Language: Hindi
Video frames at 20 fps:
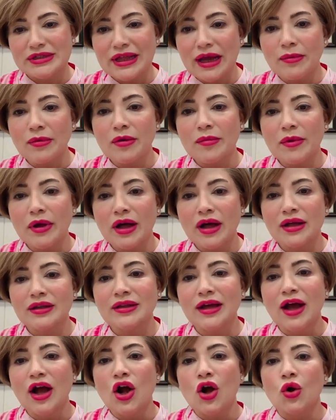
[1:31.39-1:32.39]

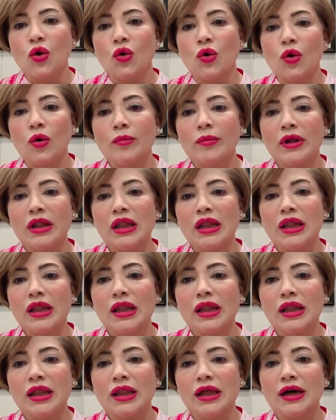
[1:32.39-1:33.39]
इस्लामाबाद
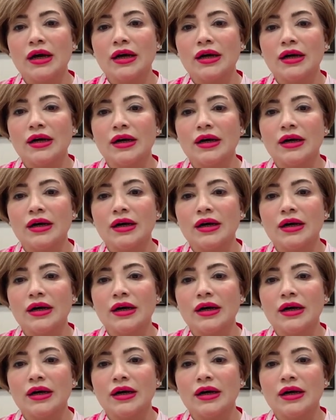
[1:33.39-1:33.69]
कोमल